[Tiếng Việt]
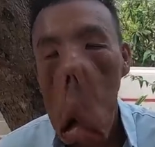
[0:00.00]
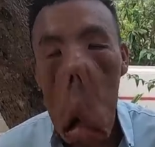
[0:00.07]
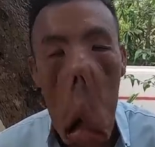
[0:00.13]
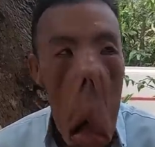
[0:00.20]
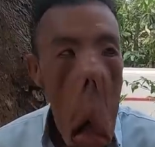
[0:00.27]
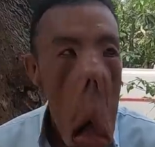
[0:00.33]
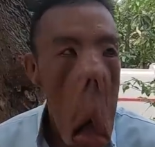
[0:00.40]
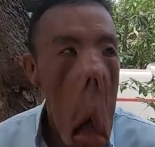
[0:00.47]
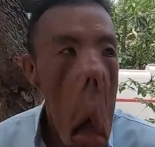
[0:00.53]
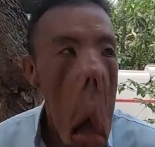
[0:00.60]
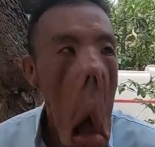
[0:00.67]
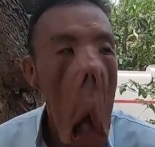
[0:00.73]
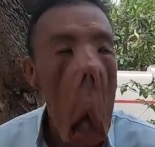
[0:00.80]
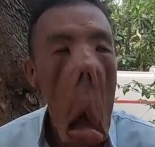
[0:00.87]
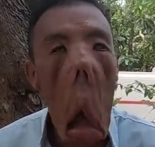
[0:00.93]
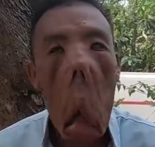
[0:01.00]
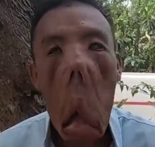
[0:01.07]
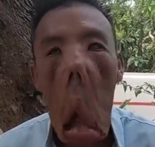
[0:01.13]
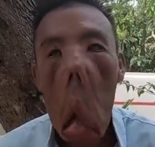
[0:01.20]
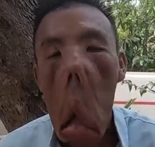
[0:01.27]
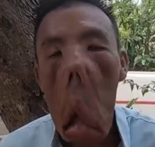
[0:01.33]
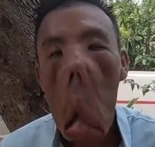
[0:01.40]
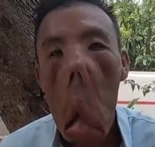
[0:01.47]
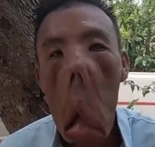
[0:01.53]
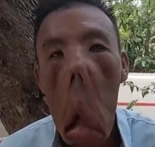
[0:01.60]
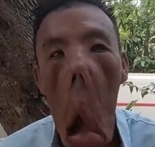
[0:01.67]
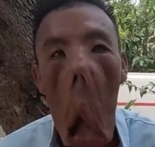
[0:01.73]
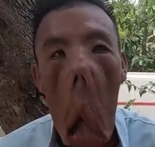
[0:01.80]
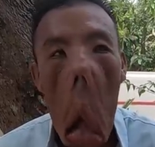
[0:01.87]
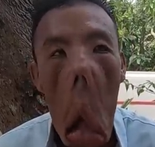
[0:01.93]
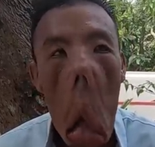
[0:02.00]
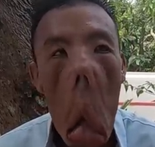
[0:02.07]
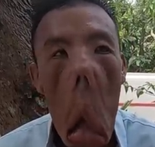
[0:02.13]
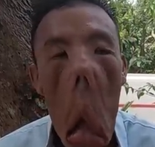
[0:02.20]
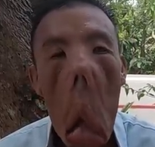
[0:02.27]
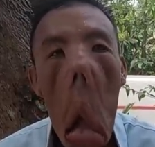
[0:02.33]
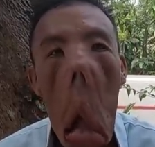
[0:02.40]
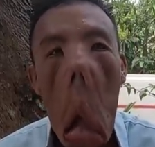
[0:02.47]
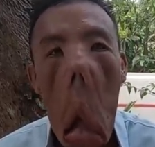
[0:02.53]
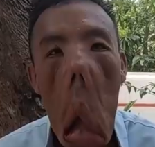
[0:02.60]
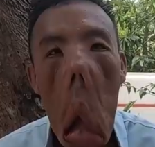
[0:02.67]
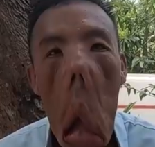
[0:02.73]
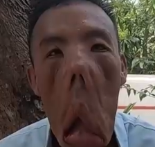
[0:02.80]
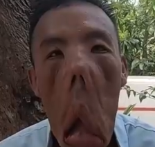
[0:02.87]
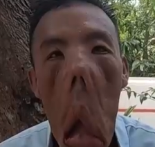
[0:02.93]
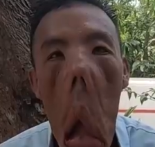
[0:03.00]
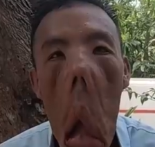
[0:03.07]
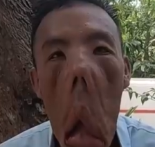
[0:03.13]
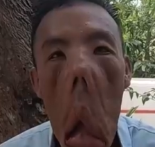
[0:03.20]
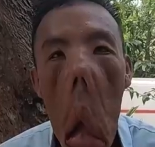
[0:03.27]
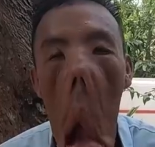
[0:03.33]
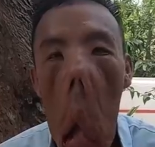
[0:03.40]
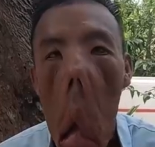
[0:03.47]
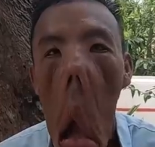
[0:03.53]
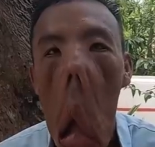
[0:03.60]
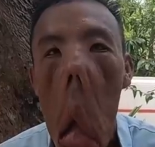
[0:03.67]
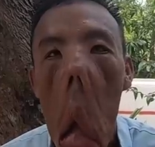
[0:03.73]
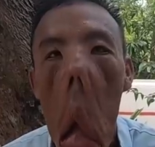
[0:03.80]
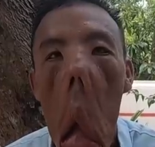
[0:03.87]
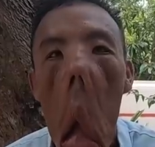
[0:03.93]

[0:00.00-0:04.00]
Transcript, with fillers: Ờ, có mẹ đâu sống mẹ không được năm nắng rồi đó rồi có phát bệnh